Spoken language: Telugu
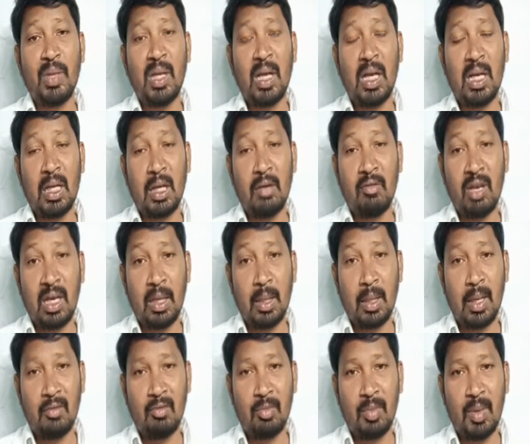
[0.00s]
అంటే అవి
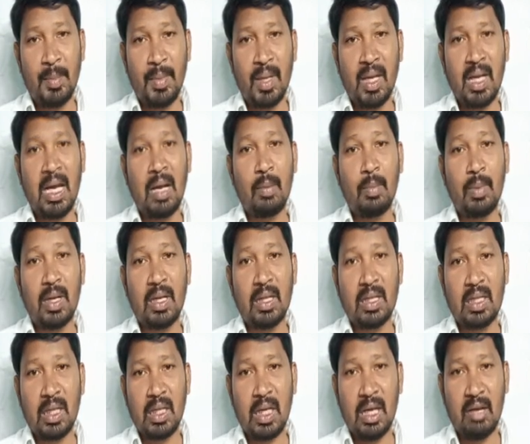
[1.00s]
అవి మమ్మల్ని
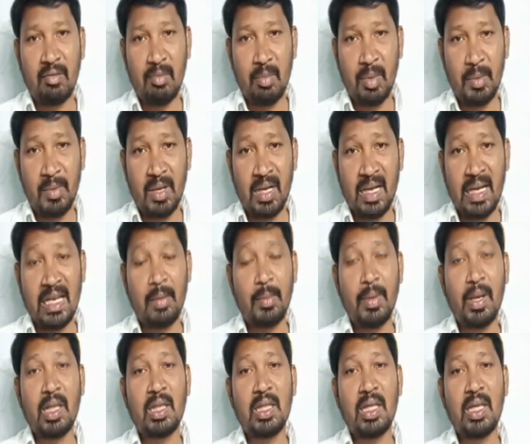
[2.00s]
కాపాడతాయి అవి మమ్మల్ని
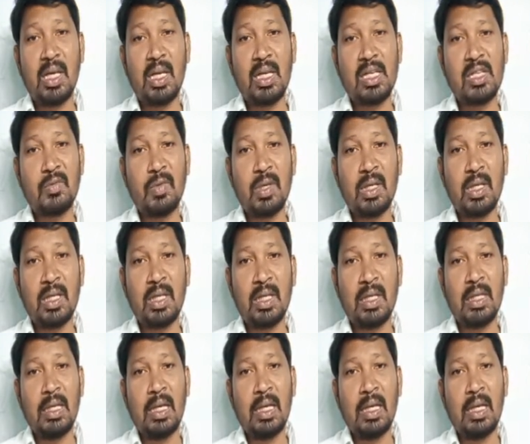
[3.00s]
నిలబెడతాయి అనేటువంటి